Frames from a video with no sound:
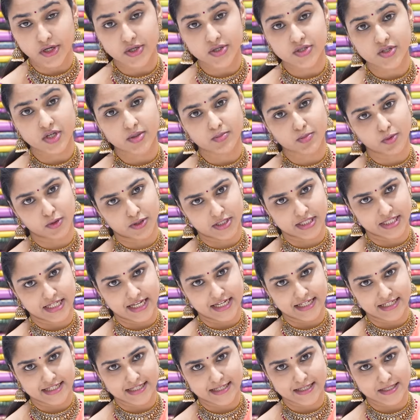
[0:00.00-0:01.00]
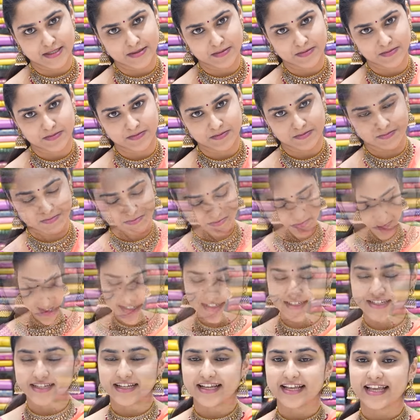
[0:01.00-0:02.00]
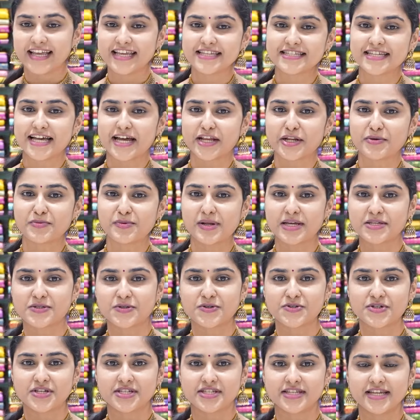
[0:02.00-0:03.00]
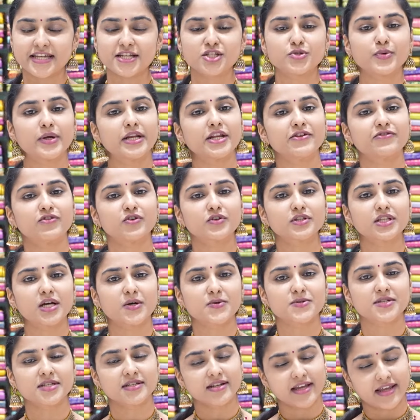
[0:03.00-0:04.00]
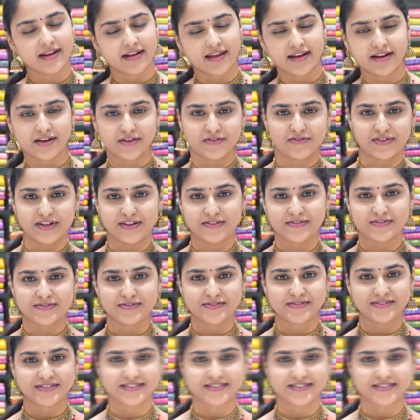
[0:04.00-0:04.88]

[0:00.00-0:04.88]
బార్డర్స్ ఆన్ బోత్ సైడ్స్ ఈ శారీ ప్రైస్ వచ్చేసి ట్వంటీ ఫోర్ నైన్ నైంటీ ఫైవ్